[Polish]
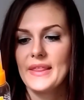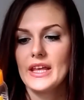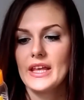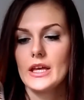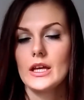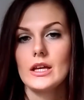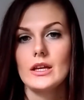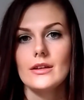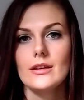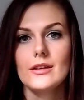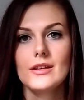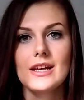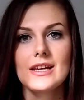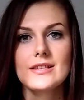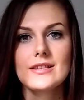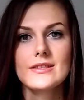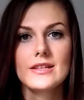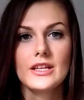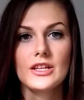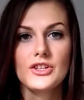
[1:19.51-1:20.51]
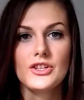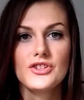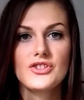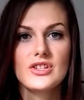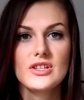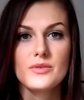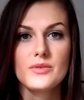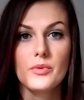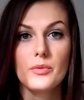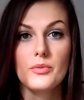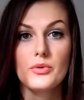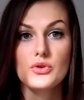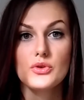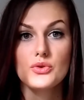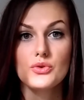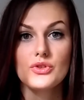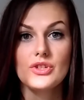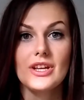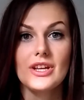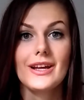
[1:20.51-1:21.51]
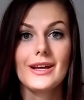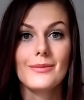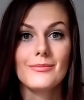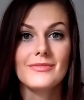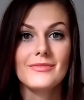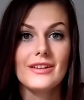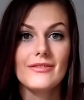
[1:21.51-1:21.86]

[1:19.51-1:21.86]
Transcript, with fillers: E, i raz na jakiś czas po prostu sięgam.